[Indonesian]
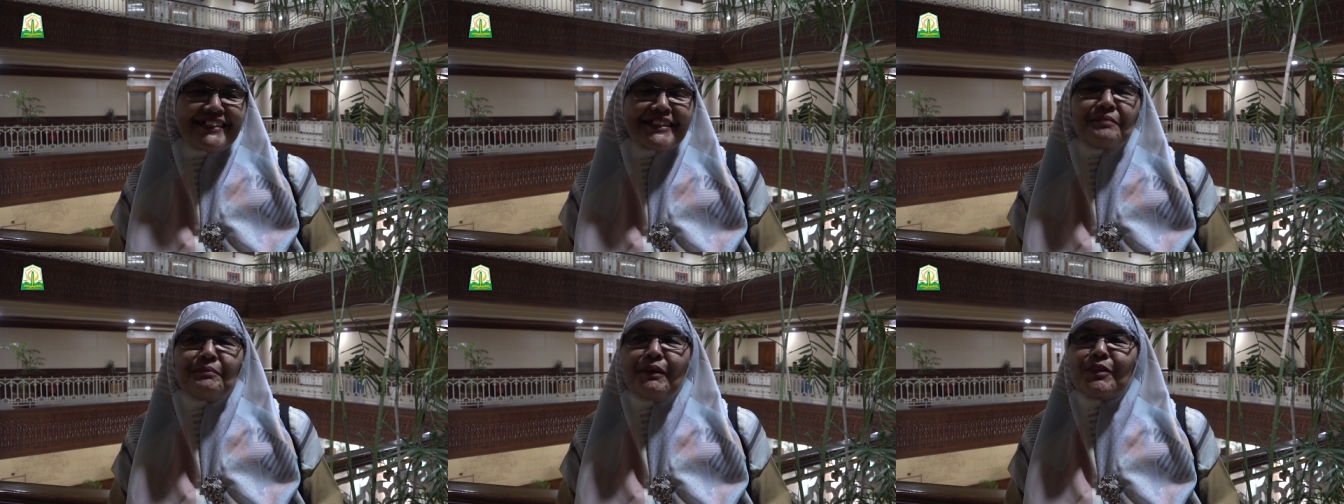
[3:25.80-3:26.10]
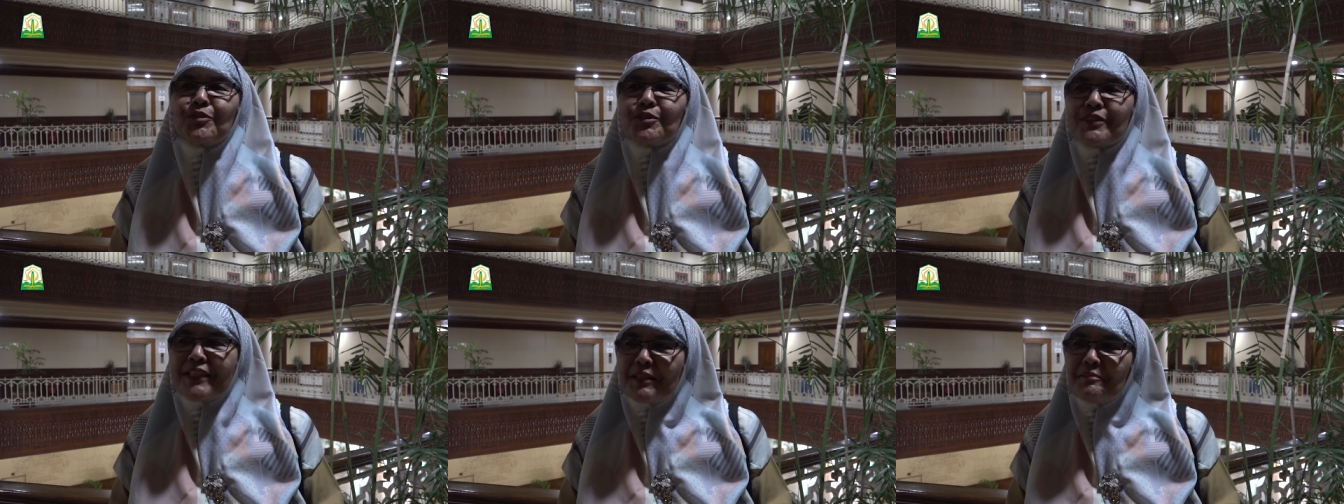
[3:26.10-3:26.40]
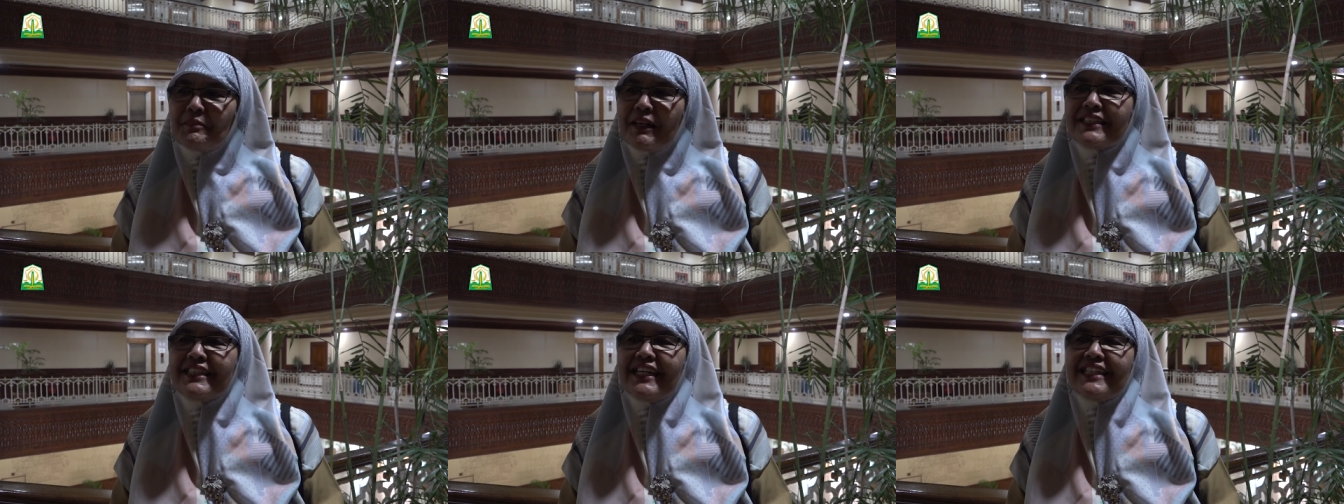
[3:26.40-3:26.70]
jadi panutan
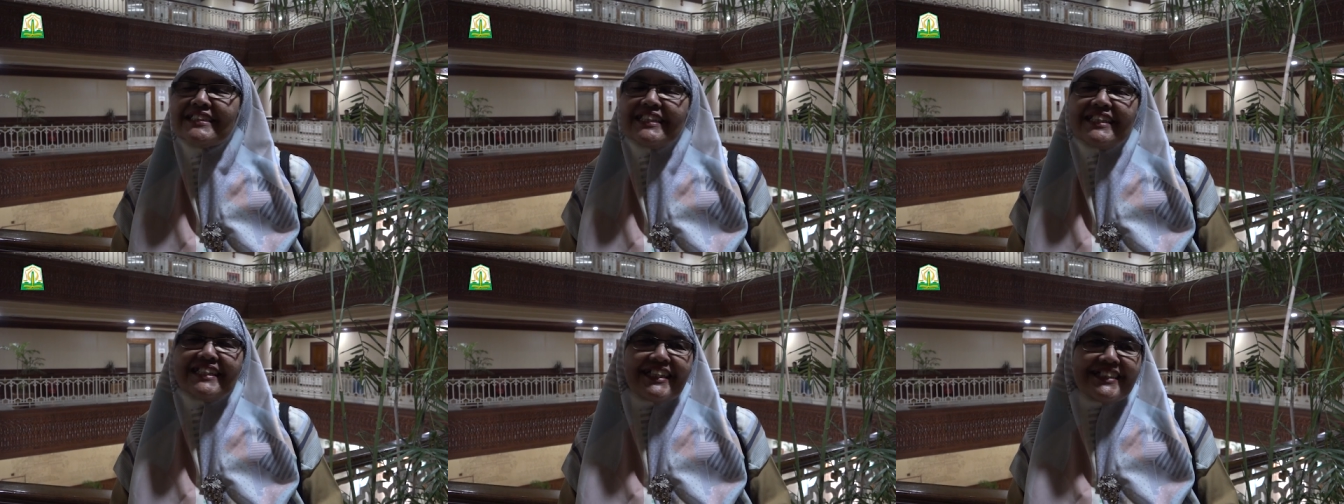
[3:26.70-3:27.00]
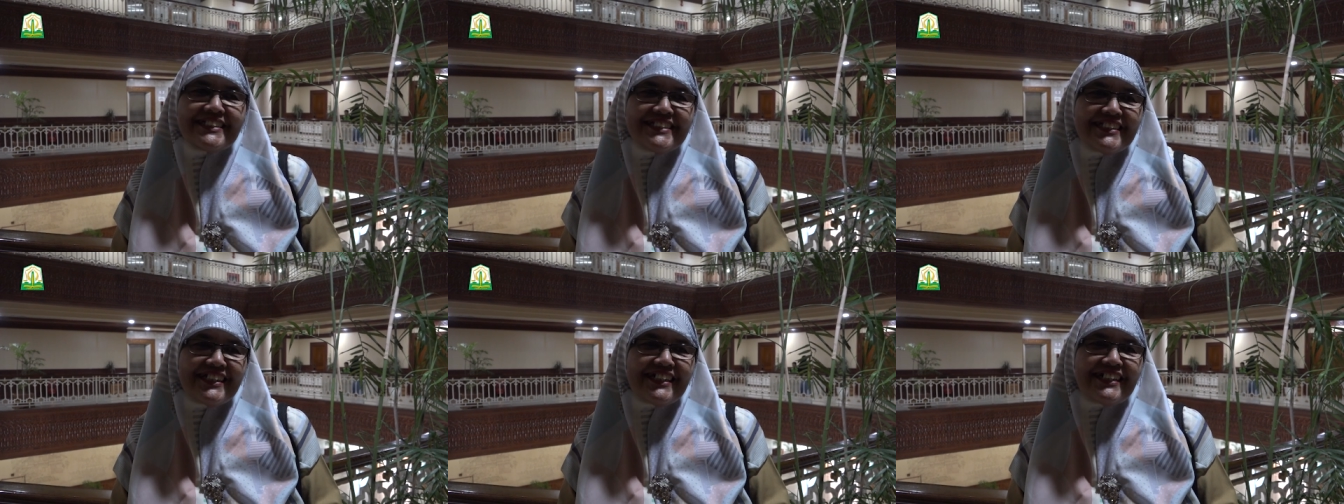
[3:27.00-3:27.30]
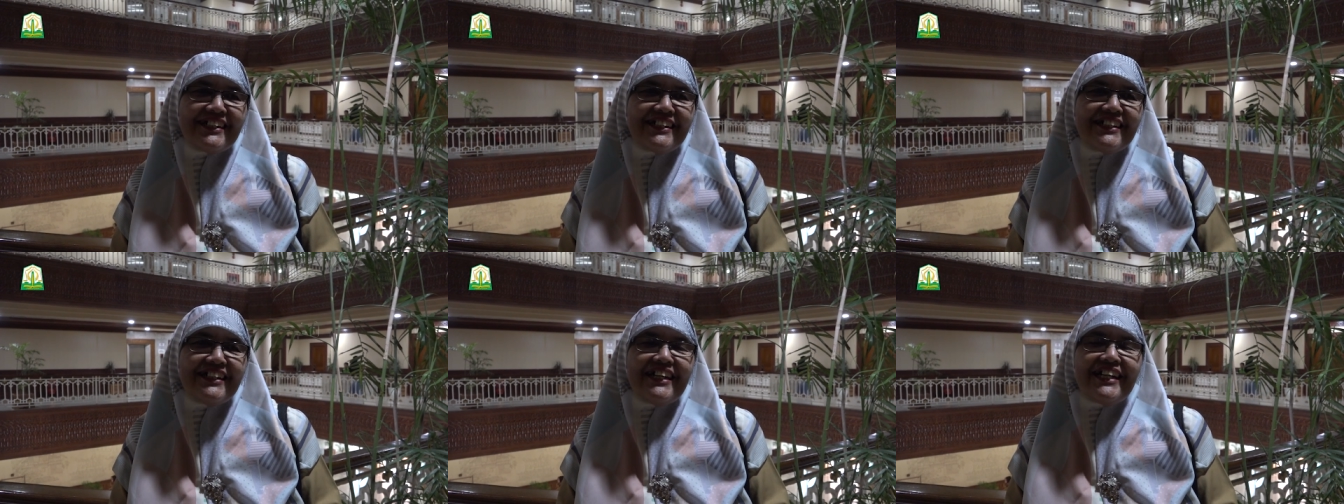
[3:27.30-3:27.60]
bagi ASN
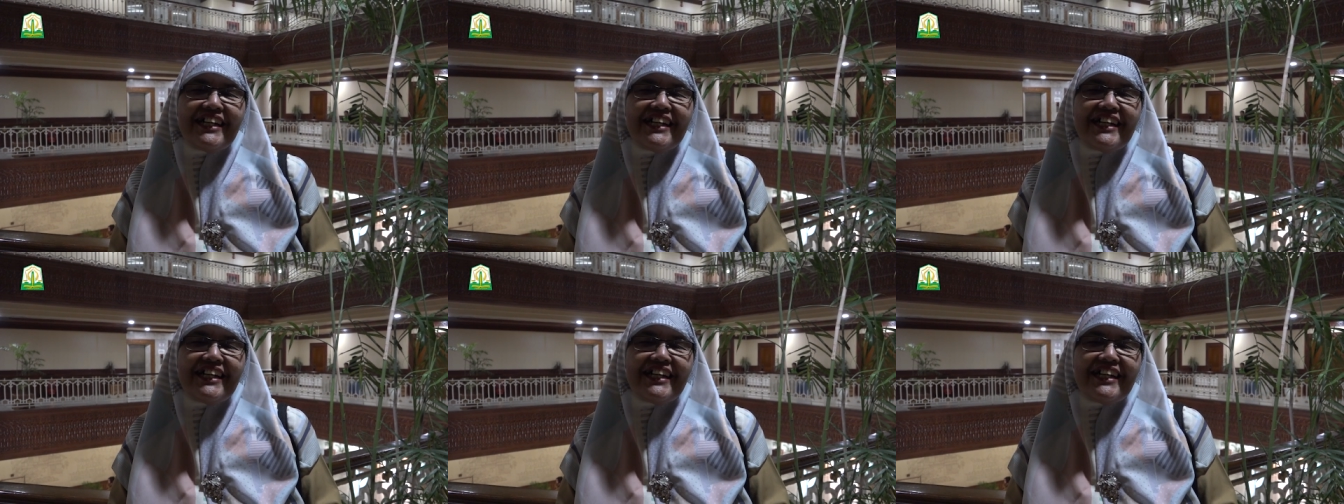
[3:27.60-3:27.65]
lainnya